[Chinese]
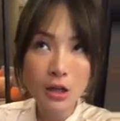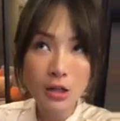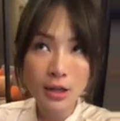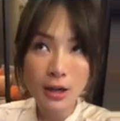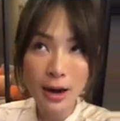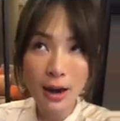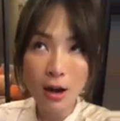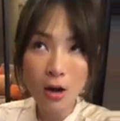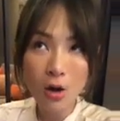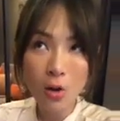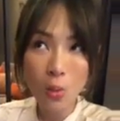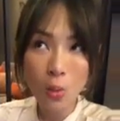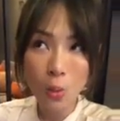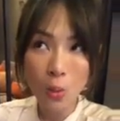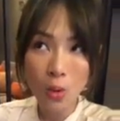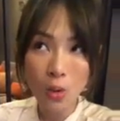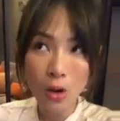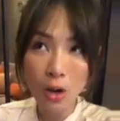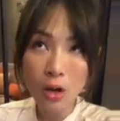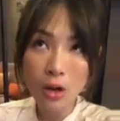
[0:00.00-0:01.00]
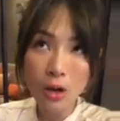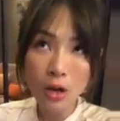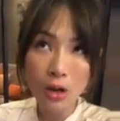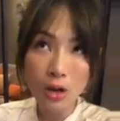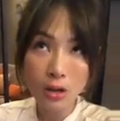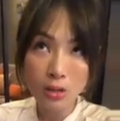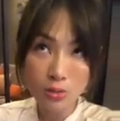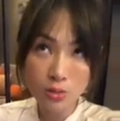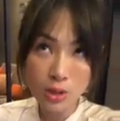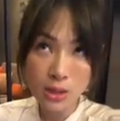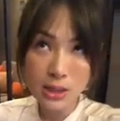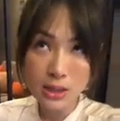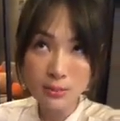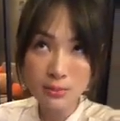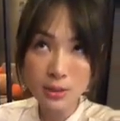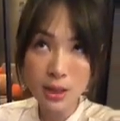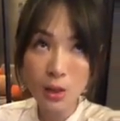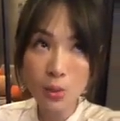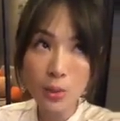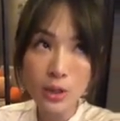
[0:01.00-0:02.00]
然后我呃最近不知道